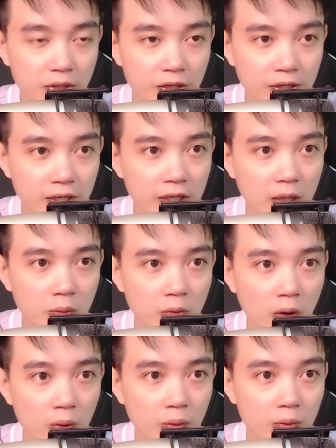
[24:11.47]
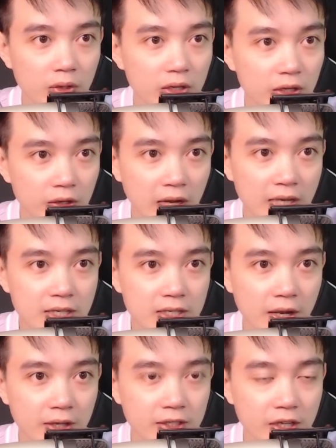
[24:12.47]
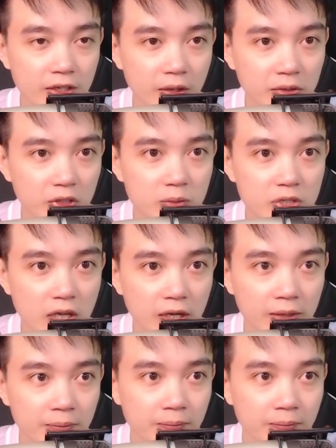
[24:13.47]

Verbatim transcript: vừa nhìn đồng hồ vừa lái xe trở vào trong sân.